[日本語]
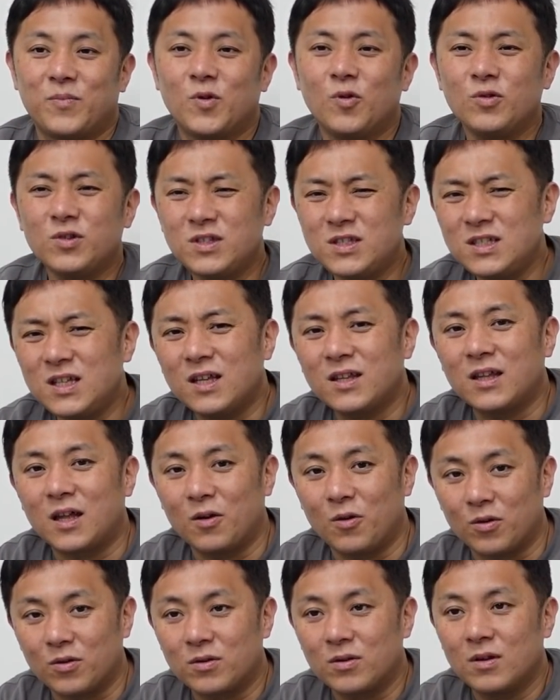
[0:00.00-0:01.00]
どっちなんだ
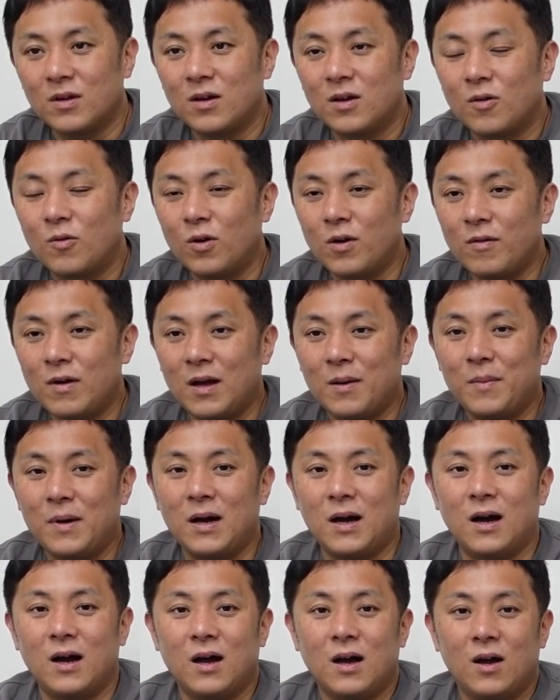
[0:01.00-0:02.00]
ろうこれは
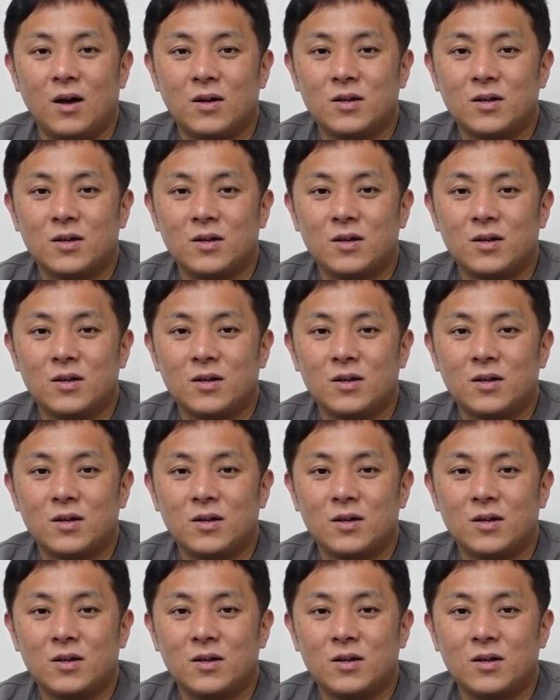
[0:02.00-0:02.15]
まあ、